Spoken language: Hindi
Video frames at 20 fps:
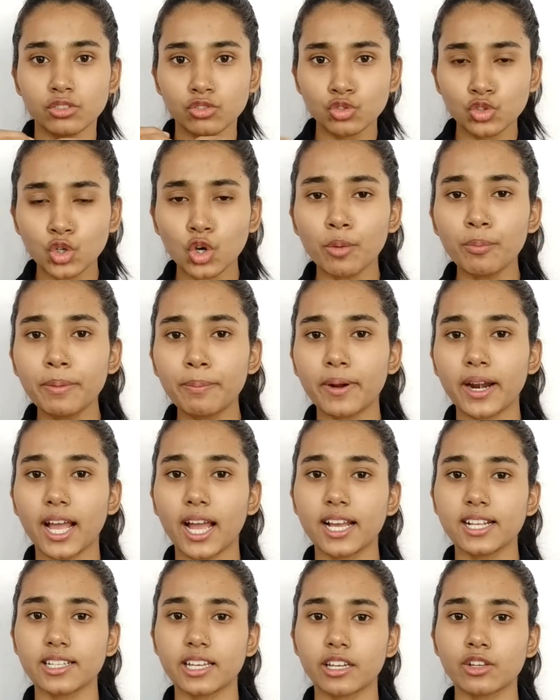जो भी
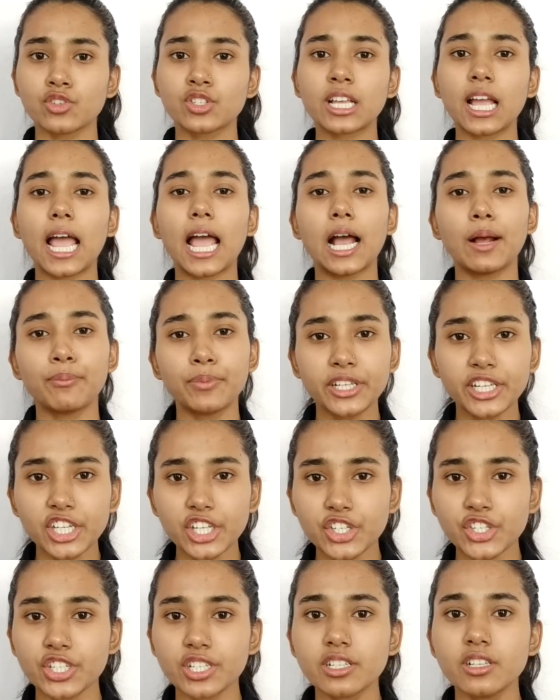पढ़ाया जा रहा है उसका
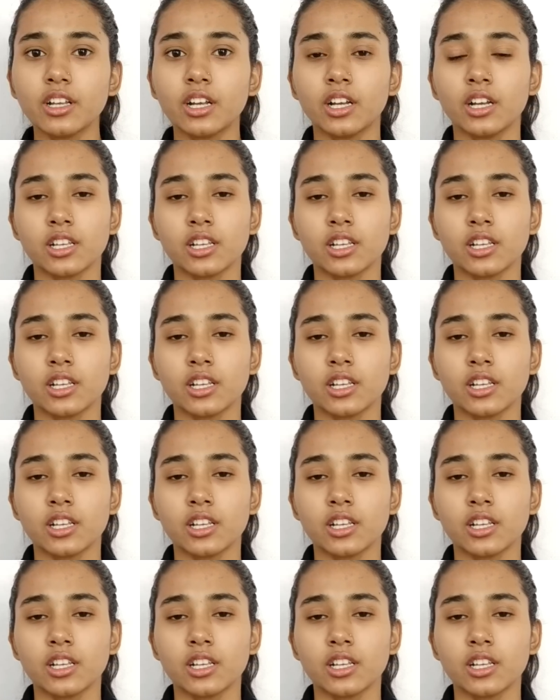एप्लीकेशन